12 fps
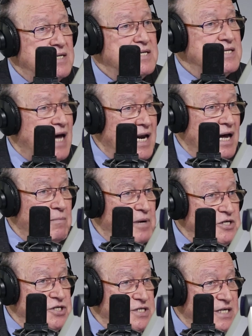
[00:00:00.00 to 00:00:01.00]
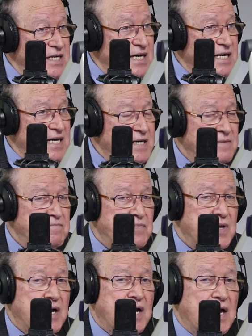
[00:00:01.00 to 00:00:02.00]
تتعلق بالجنسية
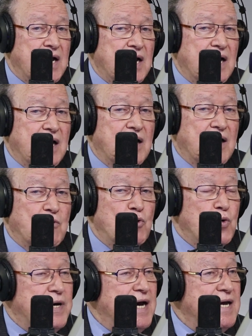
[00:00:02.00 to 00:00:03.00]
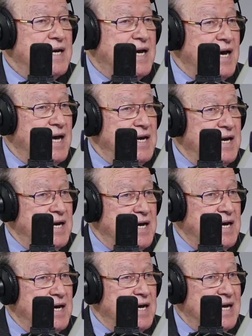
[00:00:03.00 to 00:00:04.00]
آه ولو كان كان
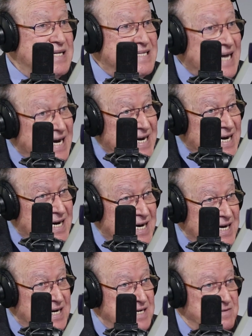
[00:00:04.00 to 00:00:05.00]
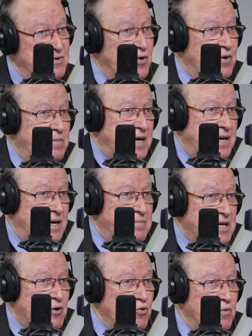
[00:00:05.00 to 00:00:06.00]
آه، دقيق
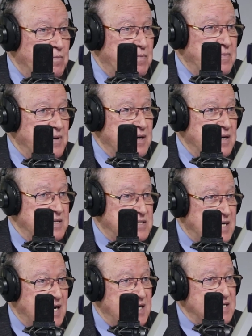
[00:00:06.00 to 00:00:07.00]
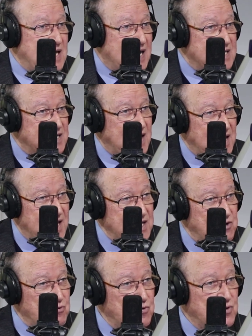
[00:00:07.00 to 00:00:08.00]
المطلوب من إنسان يتحدث على
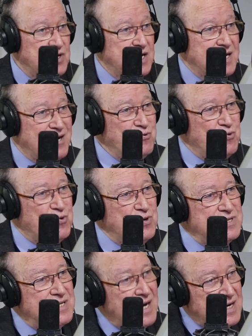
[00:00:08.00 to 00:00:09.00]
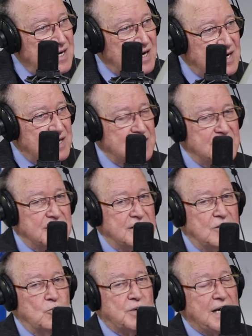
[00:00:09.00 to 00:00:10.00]
غيره كونه يكون دقيق
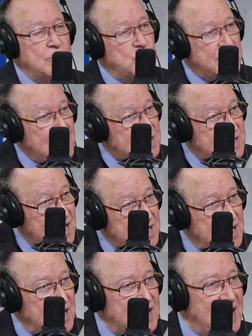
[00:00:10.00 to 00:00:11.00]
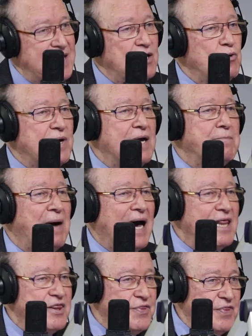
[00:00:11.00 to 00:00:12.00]
لو كان كان دقيق يعني لو كان
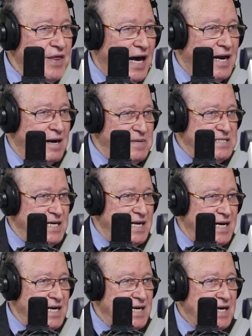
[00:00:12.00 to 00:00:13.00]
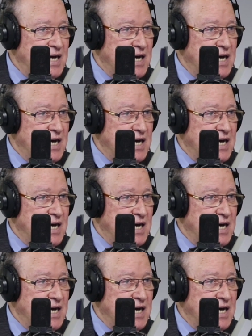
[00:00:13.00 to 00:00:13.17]
بحث على المسألة